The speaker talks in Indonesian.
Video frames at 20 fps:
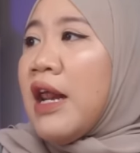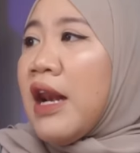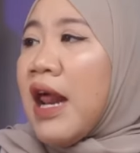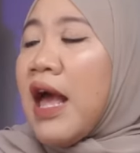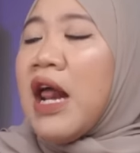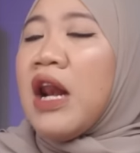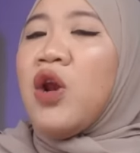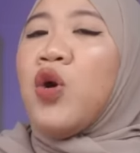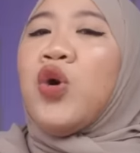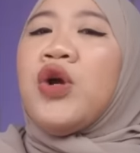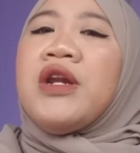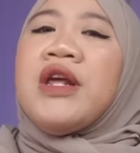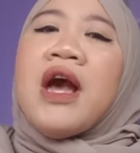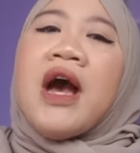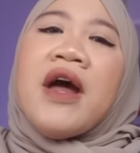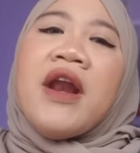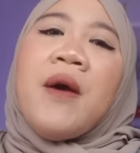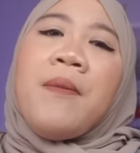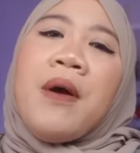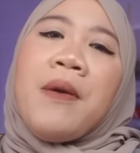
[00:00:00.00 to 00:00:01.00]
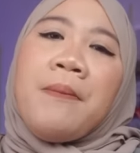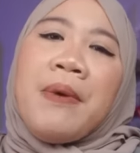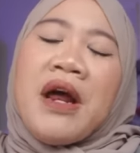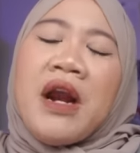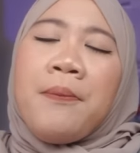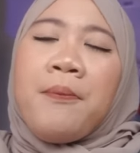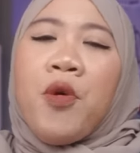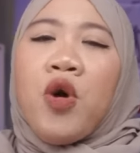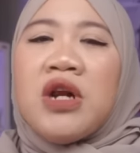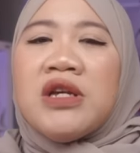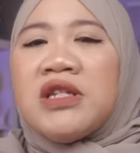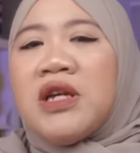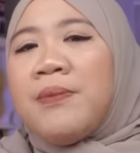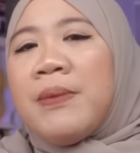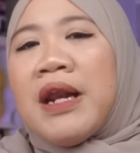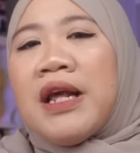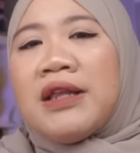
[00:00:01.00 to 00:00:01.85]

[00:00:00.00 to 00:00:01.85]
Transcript: Lalu di hadapan para polisi